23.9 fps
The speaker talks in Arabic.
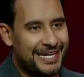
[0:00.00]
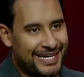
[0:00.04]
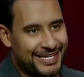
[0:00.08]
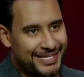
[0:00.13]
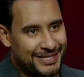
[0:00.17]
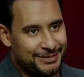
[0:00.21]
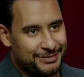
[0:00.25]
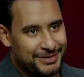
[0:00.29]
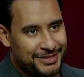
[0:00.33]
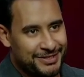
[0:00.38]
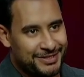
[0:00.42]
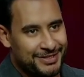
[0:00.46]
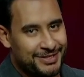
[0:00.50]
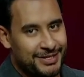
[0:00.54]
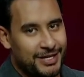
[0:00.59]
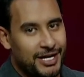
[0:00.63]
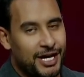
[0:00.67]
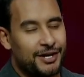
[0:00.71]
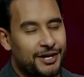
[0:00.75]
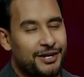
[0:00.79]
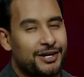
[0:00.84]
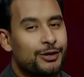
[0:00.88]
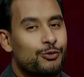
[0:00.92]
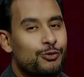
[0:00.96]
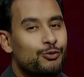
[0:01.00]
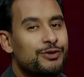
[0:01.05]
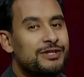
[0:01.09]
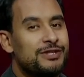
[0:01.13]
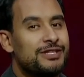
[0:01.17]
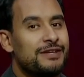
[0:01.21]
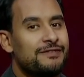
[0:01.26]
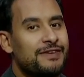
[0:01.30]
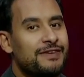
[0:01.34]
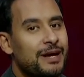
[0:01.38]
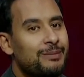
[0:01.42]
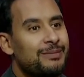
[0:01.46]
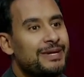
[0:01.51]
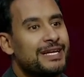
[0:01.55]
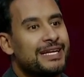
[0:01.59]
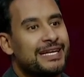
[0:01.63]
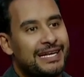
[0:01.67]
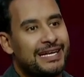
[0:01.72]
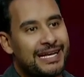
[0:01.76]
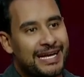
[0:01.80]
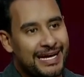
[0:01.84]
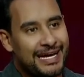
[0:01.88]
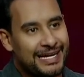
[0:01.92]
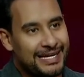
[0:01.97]
الاعلامي نعم حضرتك وانت في
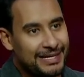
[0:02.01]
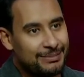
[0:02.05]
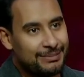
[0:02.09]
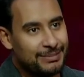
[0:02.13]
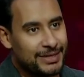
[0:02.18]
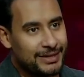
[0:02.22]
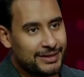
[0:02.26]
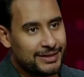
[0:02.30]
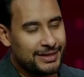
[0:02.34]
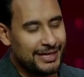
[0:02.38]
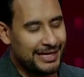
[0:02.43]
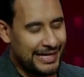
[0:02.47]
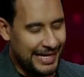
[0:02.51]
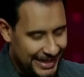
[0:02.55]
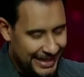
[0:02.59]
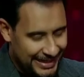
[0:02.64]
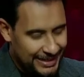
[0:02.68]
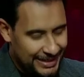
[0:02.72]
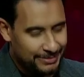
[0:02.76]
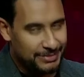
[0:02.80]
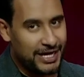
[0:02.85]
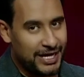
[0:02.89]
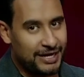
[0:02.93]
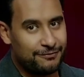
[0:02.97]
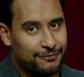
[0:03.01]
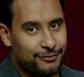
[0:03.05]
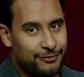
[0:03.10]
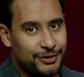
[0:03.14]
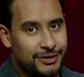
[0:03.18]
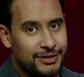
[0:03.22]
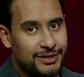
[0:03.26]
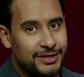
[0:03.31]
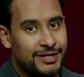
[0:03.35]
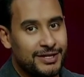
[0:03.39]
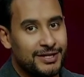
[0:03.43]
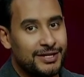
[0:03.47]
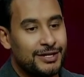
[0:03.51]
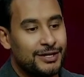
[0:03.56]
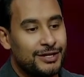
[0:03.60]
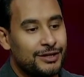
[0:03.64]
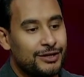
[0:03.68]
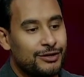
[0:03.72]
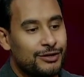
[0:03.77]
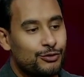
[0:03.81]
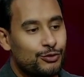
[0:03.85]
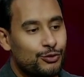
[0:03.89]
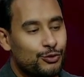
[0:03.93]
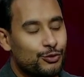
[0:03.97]
عملك الاعلامي الاعلامي عفوا
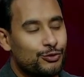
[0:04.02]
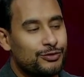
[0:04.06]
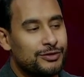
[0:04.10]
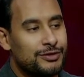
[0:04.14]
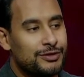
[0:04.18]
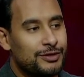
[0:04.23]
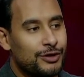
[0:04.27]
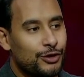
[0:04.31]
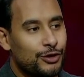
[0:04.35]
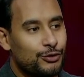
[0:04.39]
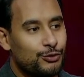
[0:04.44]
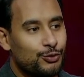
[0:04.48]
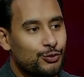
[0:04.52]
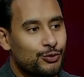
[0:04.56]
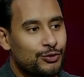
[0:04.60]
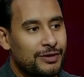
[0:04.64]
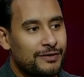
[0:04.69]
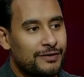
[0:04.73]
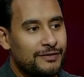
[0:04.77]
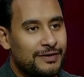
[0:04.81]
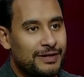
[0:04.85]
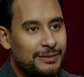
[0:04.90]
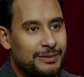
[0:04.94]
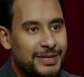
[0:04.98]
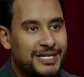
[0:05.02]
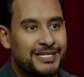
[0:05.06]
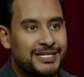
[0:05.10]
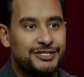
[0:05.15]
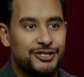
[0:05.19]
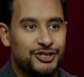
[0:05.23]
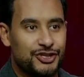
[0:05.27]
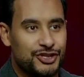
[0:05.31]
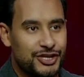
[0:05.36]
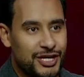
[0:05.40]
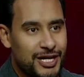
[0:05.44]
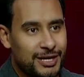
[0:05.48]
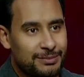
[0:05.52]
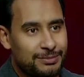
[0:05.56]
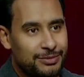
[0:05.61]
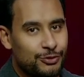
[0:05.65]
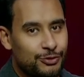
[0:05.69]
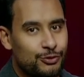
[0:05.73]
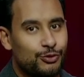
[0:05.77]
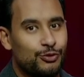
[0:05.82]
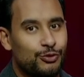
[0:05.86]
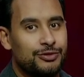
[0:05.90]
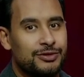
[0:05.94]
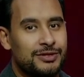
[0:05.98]
كنت عضو لمجلس الشعب
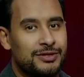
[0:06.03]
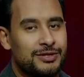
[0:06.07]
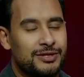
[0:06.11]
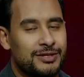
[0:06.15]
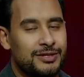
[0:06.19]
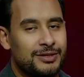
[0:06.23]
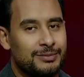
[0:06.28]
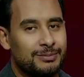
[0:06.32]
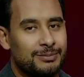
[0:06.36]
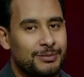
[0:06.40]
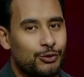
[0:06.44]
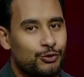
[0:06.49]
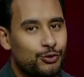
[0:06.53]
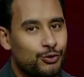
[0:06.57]
نعم. كنت نعم.